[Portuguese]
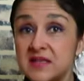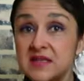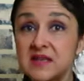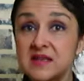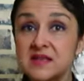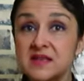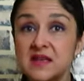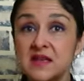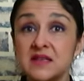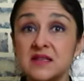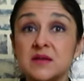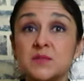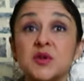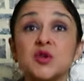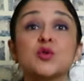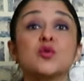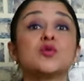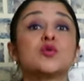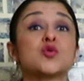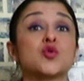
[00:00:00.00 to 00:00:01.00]
esses 15
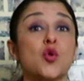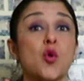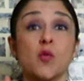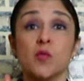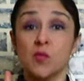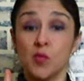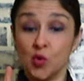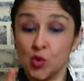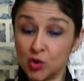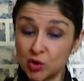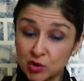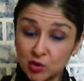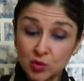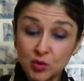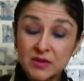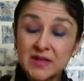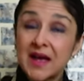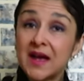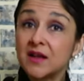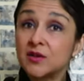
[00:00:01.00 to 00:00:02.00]
minutos, com muito
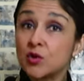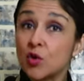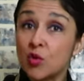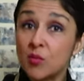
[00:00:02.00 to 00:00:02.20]
cuidado,